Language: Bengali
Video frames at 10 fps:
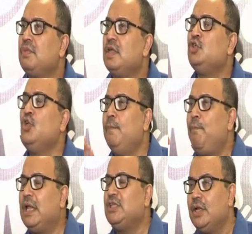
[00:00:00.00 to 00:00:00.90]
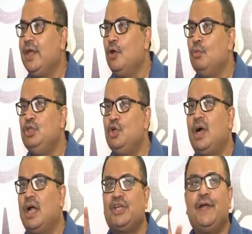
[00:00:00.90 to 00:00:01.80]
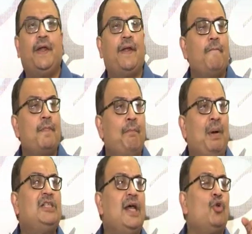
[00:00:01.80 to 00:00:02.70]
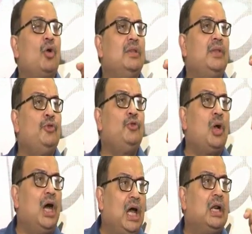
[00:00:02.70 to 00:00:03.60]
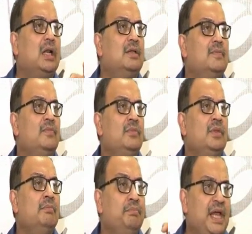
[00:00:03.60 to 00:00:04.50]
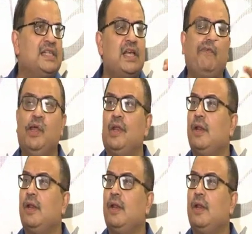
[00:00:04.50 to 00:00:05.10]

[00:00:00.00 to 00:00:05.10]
যদি পাচারের অভিযোগ আসে পাচার রোখার দায়িত্ব কার বিএসএফের